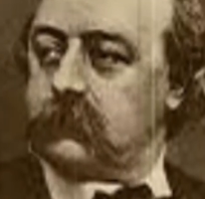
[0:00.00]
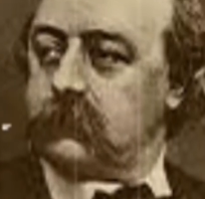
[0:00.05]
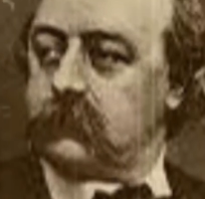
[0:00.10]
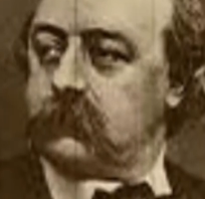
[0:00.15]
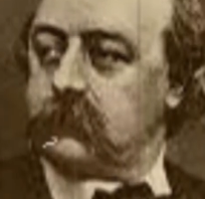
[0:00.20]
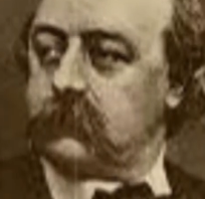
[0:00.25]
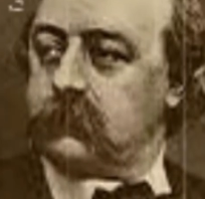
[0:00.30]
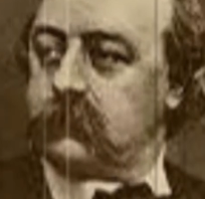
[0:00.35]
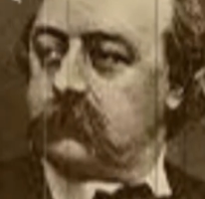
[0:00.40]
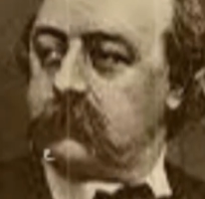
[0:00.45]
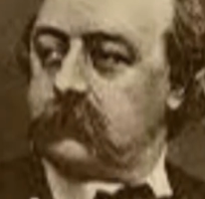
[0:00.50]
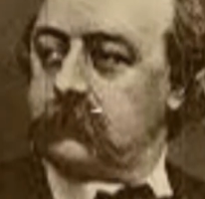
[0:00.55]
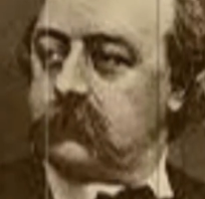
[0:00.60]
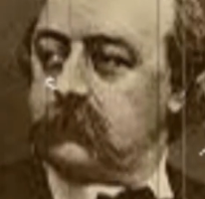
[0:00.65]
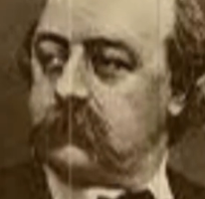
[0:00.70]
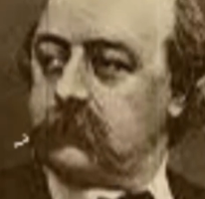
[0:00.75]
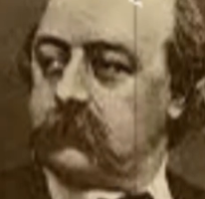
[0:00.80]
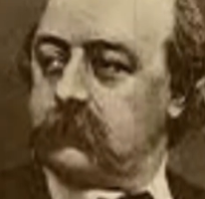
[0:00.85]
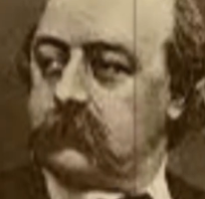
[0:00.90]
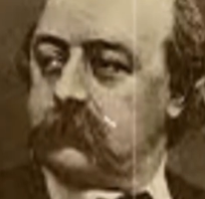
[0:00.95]
Allons-y,
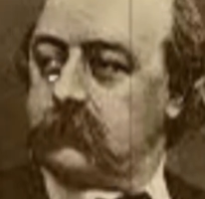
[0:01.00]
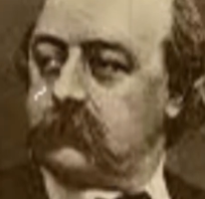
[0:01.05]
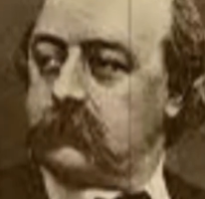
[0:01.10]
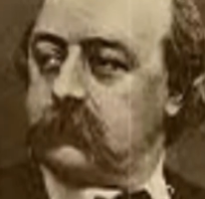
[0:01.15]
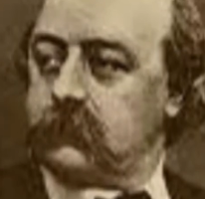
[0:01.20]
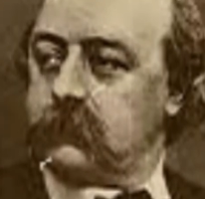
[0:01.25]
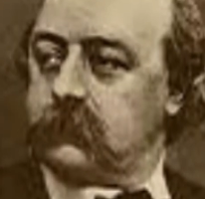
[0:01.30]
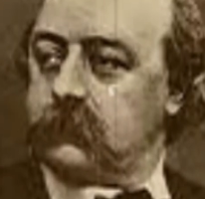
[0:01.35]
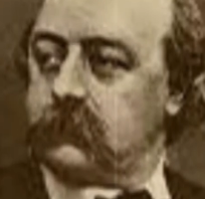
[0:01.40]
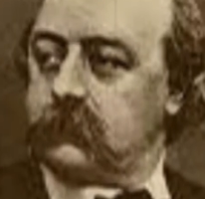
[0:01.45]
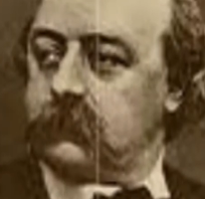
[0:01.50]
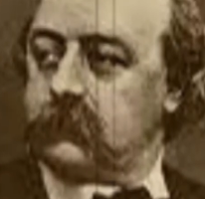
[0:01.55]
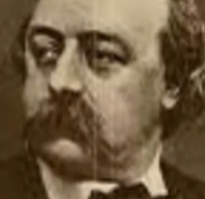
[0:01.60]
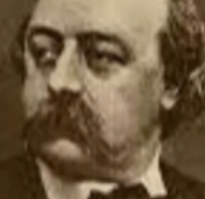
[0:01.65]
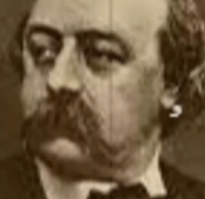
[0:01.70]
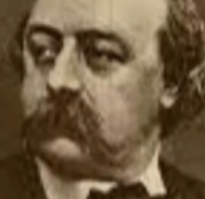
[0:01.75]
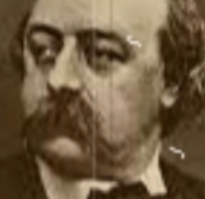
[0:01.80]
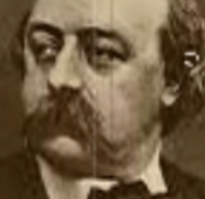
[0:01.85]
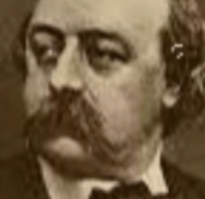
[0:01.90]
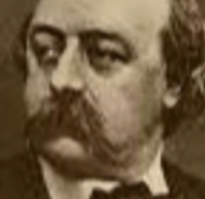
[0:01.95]
et puis il y, a un
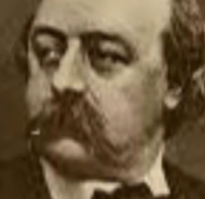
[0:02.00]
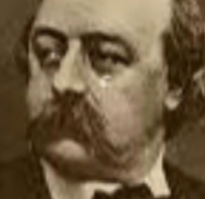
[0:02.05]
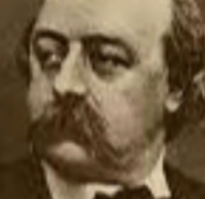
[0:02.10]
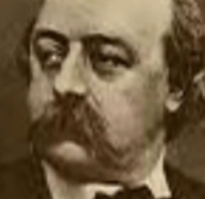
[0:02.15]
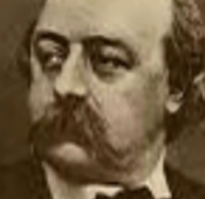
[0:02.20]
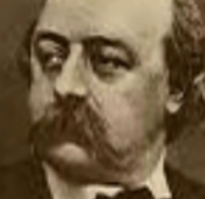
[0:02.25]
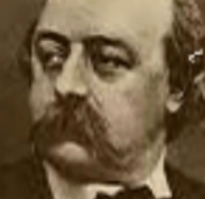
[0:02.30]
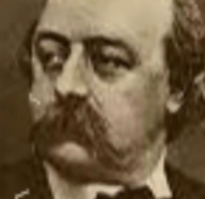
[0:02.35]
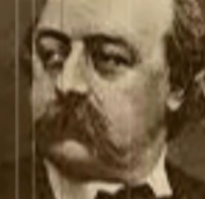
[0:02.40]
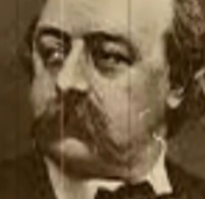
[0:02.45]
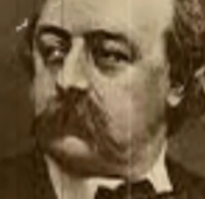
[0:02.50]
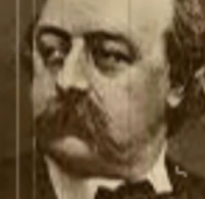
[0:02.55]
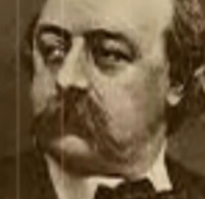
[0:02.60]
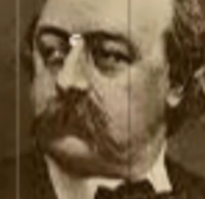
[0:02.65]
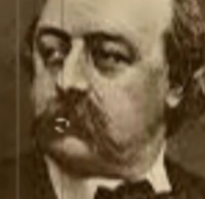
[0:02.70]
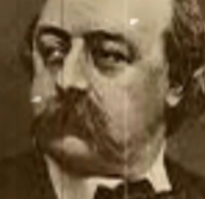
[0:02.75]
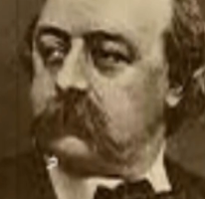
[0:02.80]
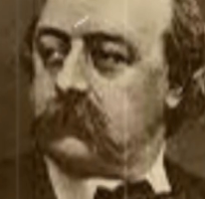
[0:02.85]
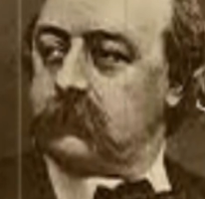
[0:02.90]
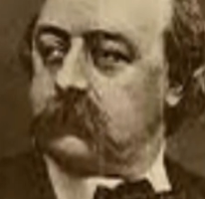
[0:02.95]
pavé là. La
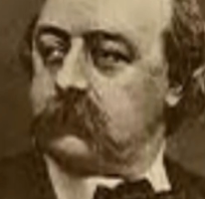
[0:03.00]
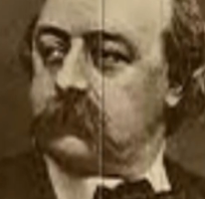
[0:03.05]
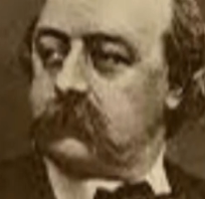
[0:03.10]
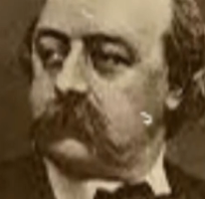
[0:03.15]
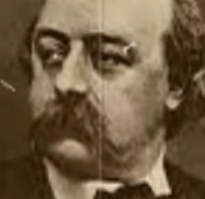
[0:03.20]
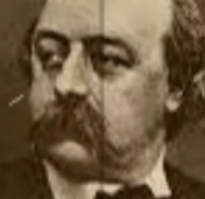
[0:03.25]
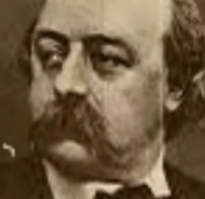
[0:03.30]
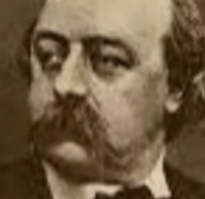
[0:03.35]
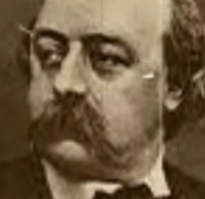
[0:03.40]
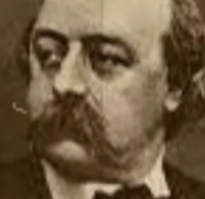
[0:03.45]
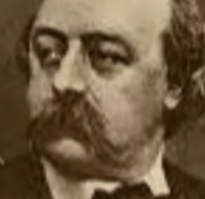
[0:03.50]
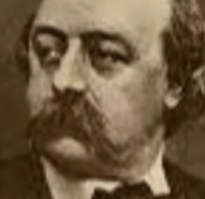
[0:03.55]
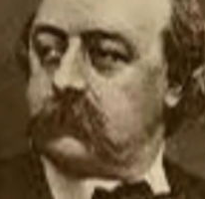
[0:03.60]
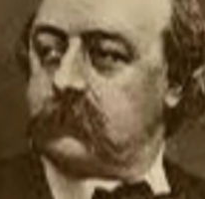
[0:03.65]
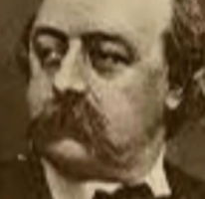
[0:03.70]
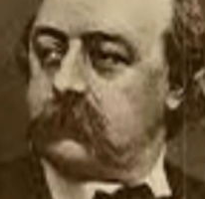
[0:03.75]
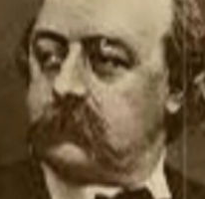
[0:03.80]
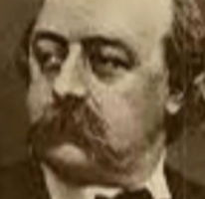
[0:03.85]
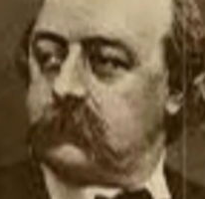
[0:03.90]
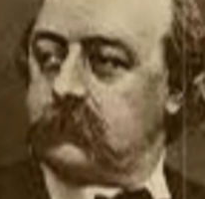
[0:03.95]
C'est la moins
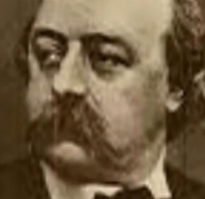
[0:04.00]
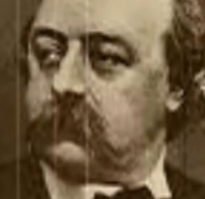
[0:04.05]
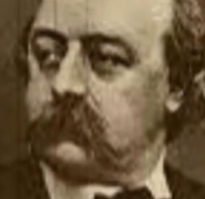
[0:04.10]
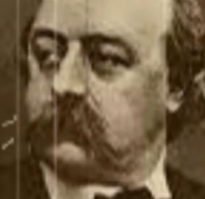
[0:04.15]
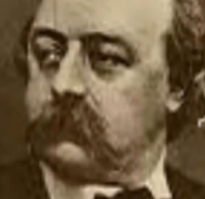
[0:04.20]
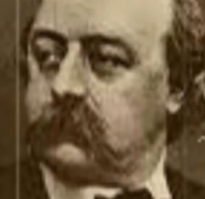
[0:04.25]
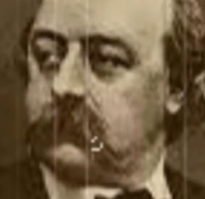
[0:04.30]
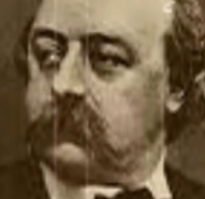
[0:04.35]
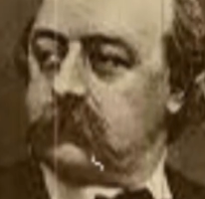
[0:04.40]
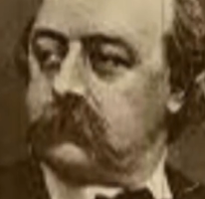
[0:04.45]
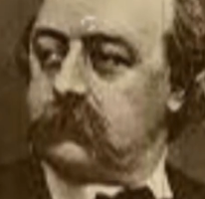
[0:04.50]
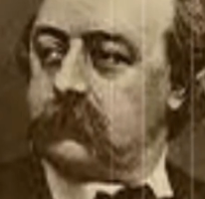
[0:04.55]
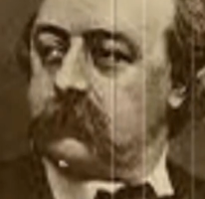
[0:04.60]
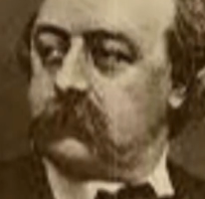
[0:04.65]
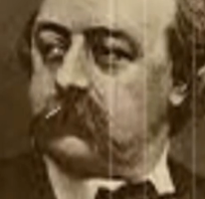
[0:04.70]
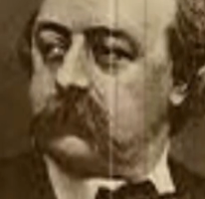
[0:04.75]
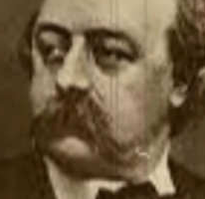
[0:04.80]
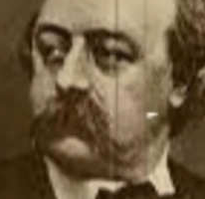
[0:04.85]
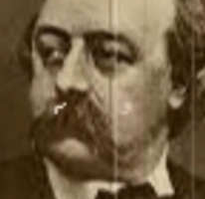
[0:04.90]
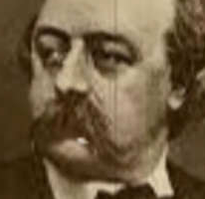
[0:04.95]
longue. Je vais
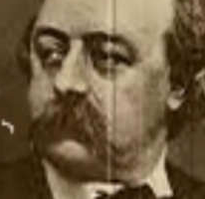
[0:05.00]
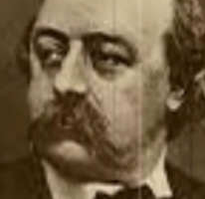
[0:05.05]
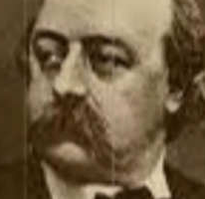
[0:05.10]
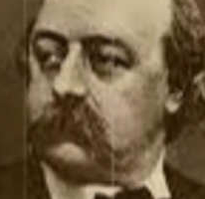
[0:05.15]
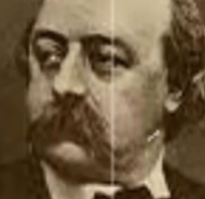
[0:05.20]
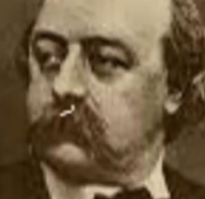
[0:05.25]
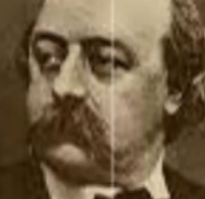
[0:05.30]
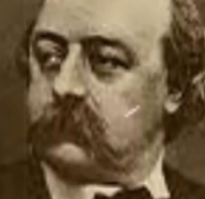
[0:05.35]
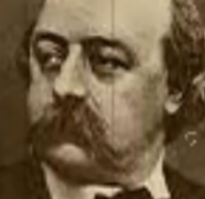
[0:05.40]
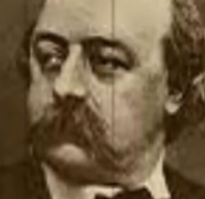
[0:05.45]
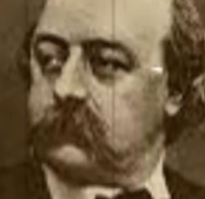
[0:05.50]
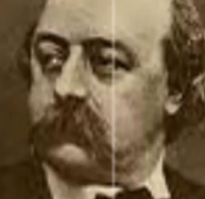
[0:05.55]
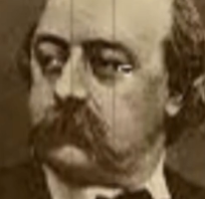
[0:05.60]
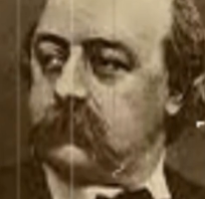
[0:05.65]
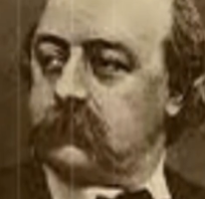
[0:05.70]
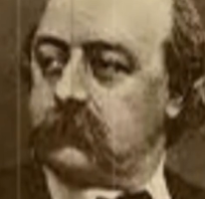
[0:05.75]
m'arrêter un peu, parce que je la voix qui.